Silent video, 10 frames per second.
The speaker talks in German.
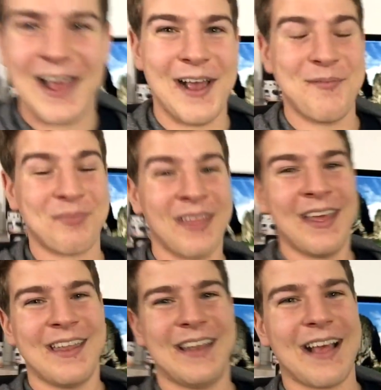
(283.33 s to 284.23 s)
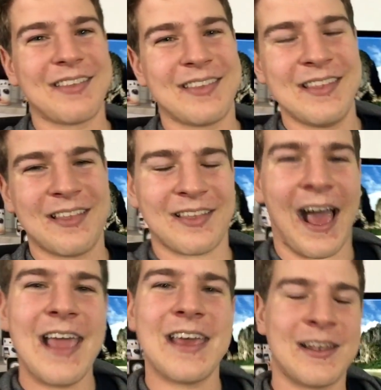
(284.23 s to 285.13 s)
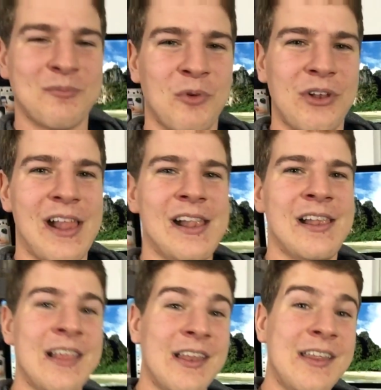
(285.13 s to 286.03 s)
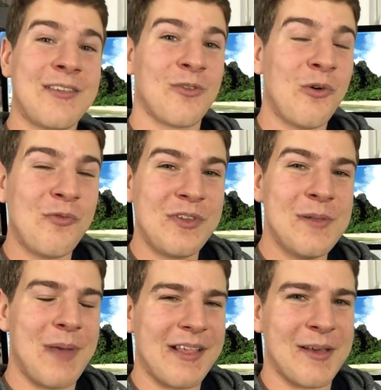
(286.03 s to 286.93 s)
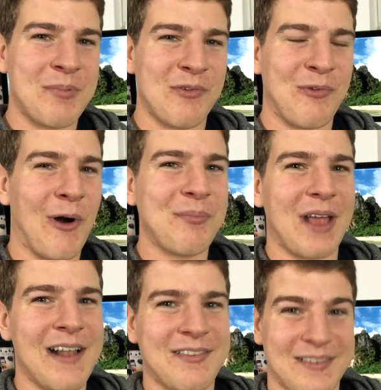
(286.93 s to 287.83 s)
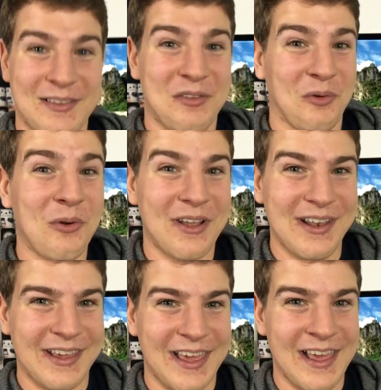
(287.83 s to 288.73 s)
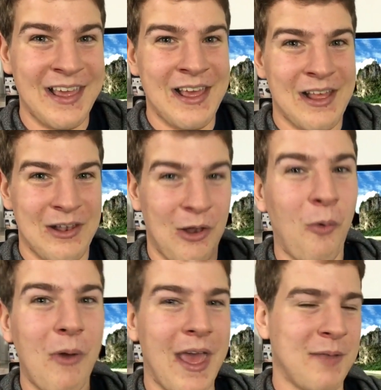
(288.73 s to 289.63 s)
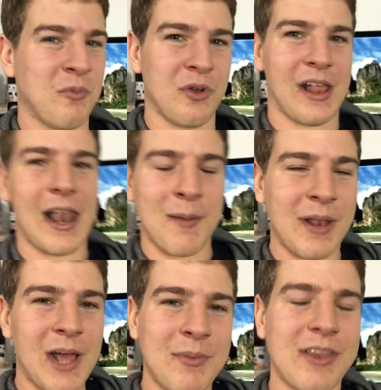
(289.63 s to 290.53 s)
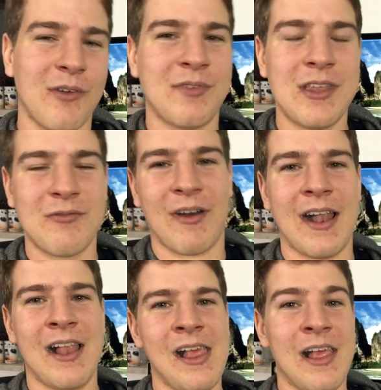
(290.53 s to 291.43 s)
ähm, dass dieses High-End-Modell nicht so viel besser performt als dieses ruckelige Low-End-Modell. Aber da bin ich auf jeden Fall